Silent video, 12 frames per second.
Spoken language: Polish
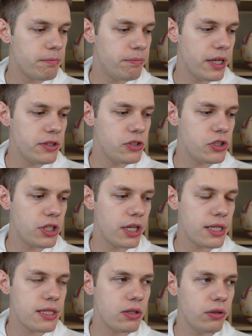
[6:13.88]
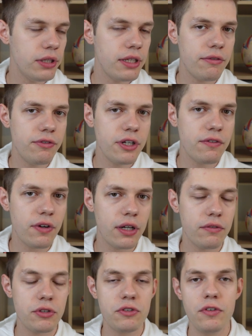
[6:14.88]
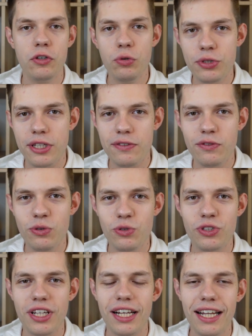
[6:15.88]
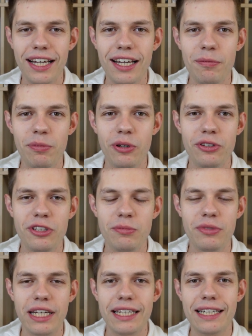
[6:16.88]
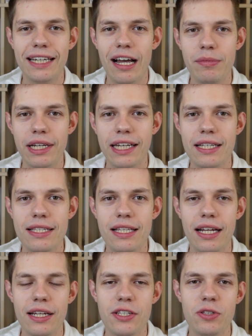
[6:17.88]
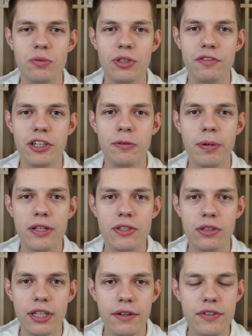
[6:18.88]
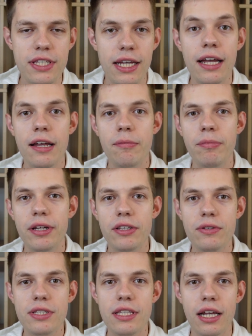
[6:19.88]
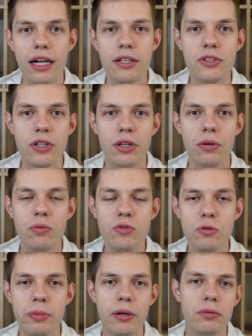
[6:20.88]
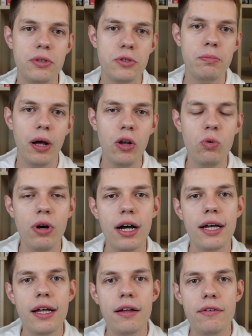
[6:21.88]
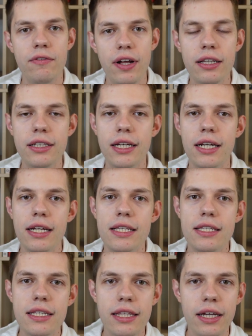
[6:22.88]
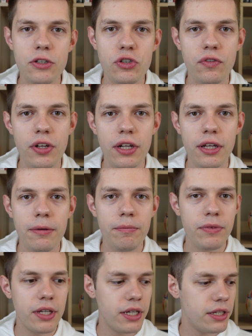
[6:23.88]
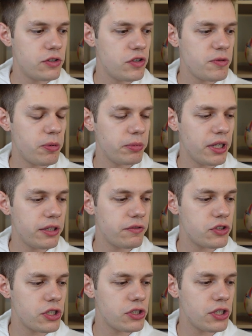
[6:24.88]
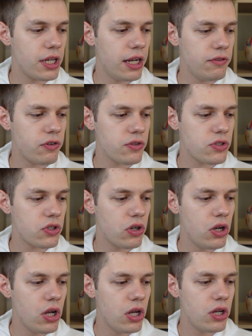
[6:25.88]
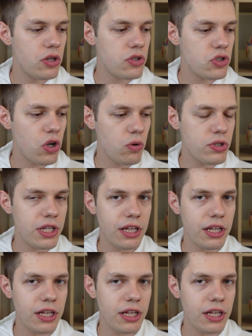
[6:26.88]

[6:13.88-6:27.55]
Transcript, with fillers: Będzie solidna wyrwa, właściwie już jest w drużynie Lecha po tym jak Kamek znalazł nowego pracodawcę. Będą starali się ją uzupełnić Baluła, Welde, Citajszwili, E, czy wspomniany wcześniej Alfonso e, Souza.